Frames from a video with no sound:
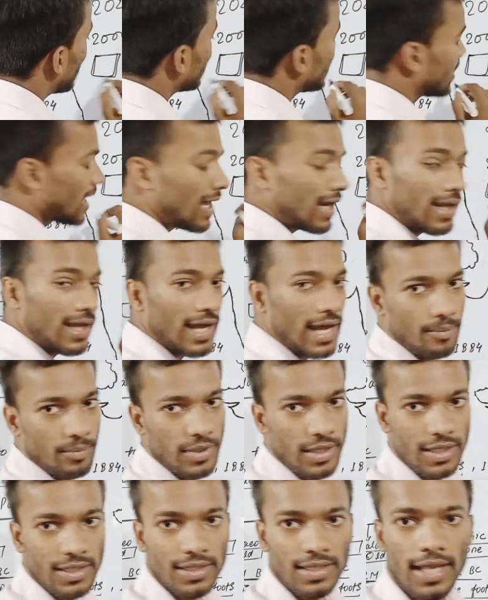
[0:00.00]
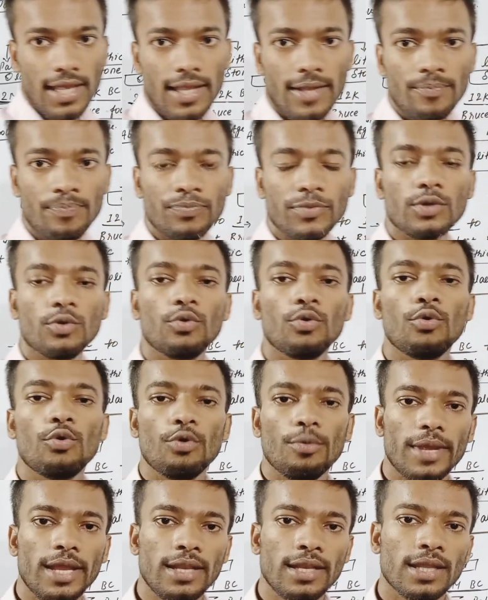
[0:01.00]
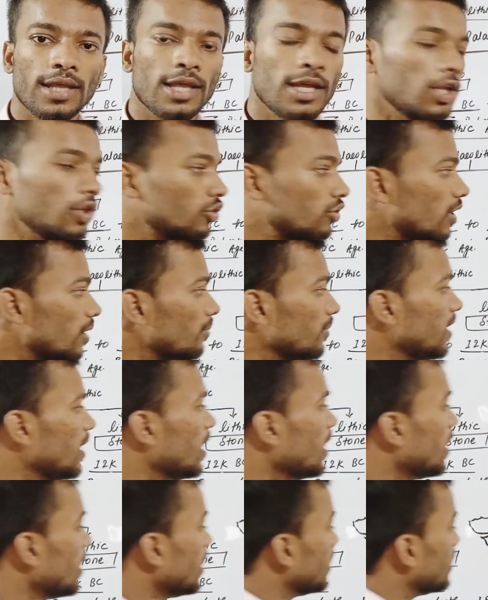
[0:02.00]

लगातार काम करता है में तब ये